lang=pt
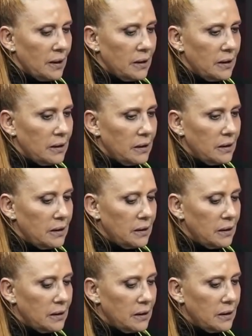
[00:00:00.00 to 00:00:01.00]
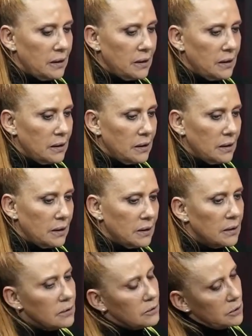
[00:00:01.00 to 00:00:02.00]
e
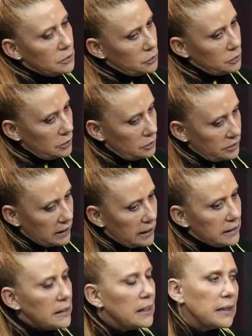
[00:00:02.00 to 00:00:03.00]
quando eu saí,